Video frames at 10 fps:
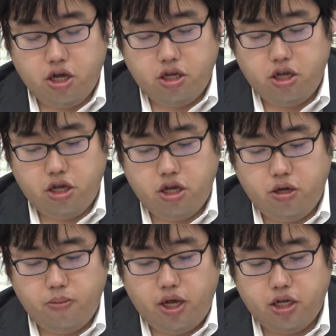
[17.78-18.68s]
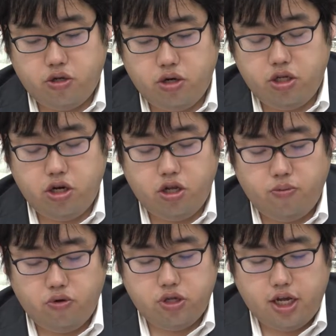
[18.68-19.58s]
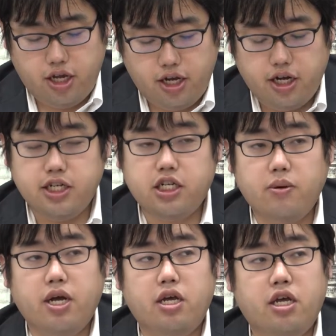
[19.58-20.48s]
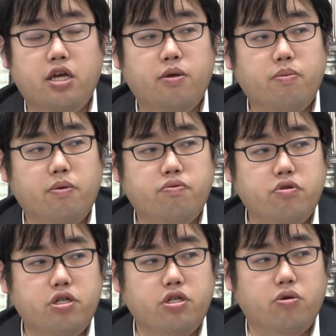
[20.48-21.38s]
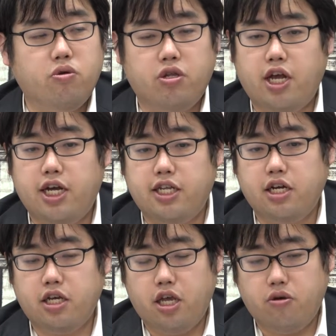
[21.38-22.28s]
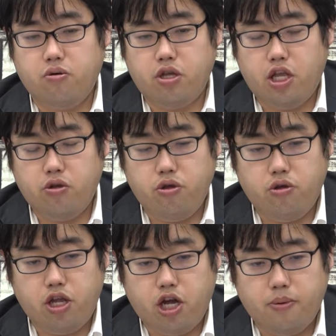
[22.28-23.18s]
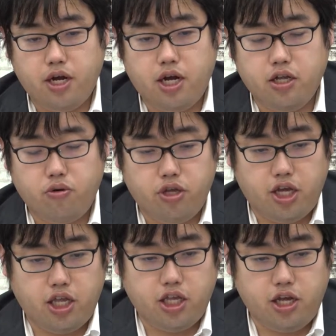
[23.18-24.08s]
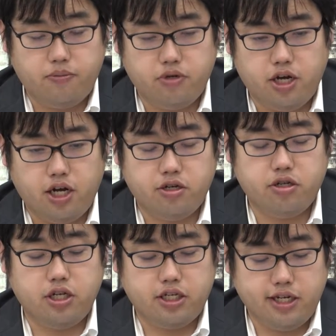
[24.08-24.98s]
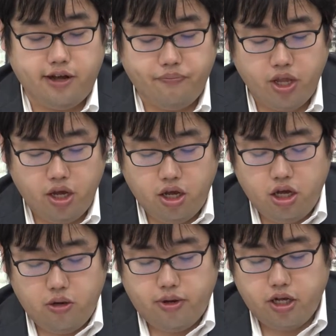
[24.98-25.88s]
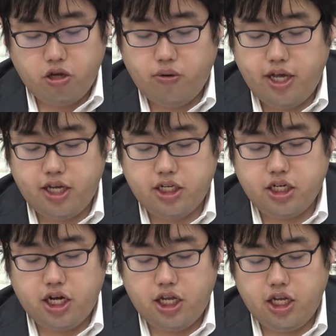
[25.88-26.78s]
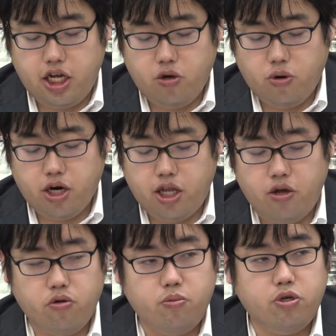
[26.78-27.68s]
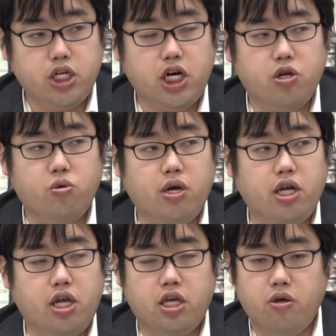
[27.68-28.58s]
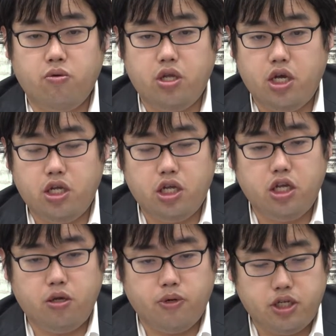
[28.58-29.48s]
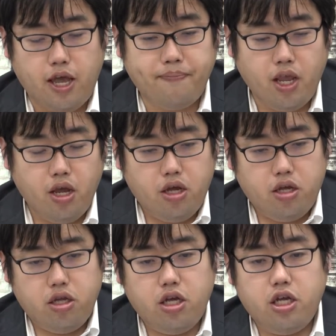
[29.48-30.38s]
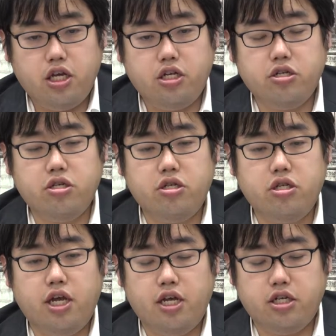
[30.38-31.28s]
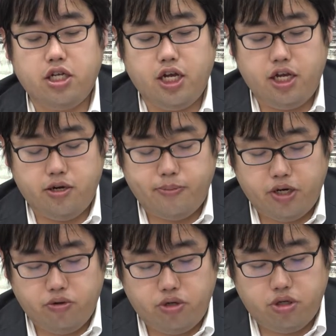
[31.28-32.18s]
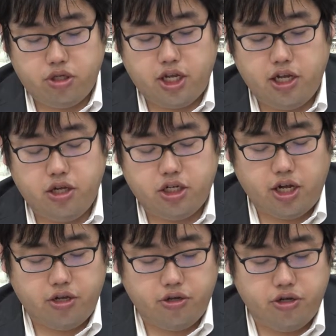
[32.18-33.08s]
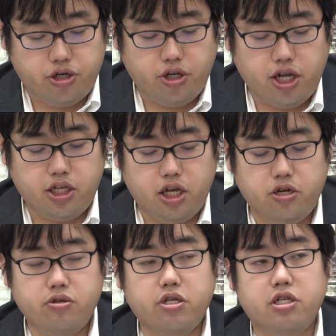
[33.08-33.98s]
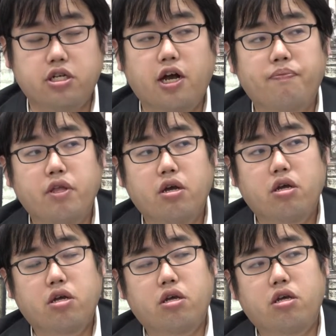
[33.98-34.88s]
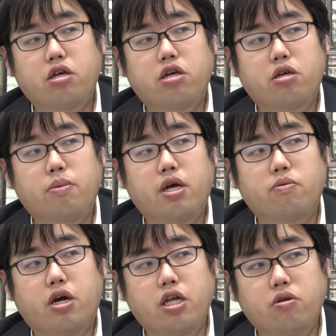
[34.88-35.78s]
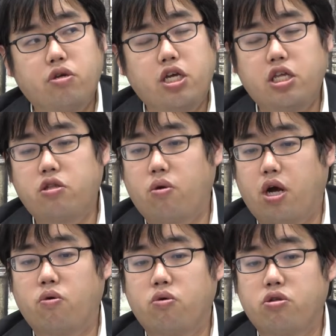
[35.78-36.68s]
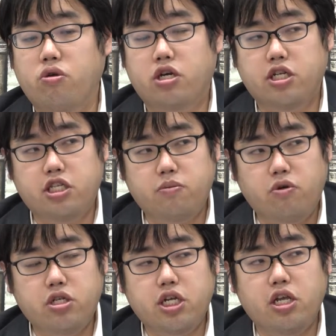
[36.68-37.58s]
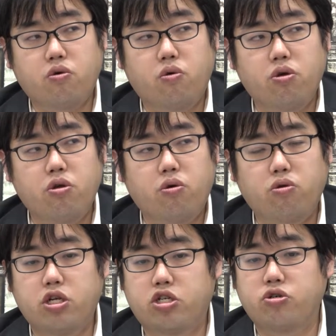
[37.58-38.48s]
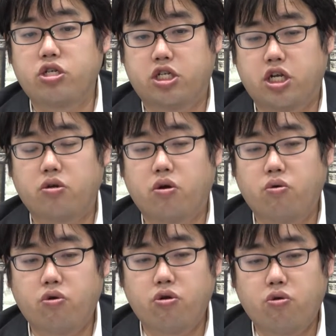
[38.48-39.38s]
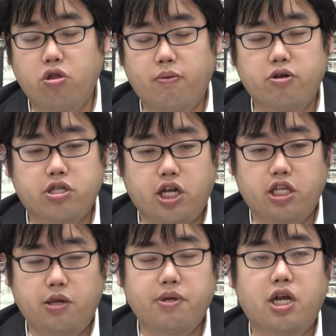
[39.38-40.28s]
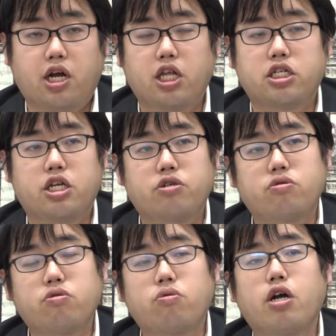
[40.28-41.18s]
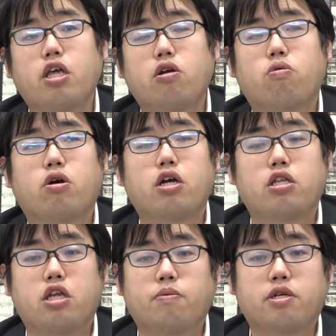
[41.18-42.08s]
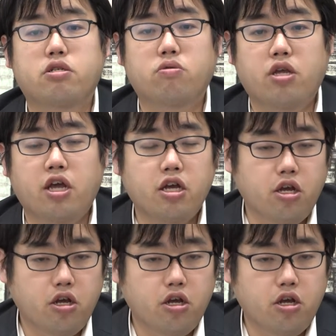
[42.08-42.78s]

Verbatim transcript: で、まあ、それぞれの問題に関しては、えーまあ、文章の長さが結構年度によって幅が、特に現代文があるんですが、まあ、とはいえ時間内に終わらないほど無茶な量は、えー、基本的に出ていません。で、記述、えー、主体、まあ、論述主体、主体の入試となっているんですが、えーまあ、割とヒントが多いというか、設問自体にこういうことに注意してとか、こういう言葉を使ってみたいな形で誘導が結構入っていますので、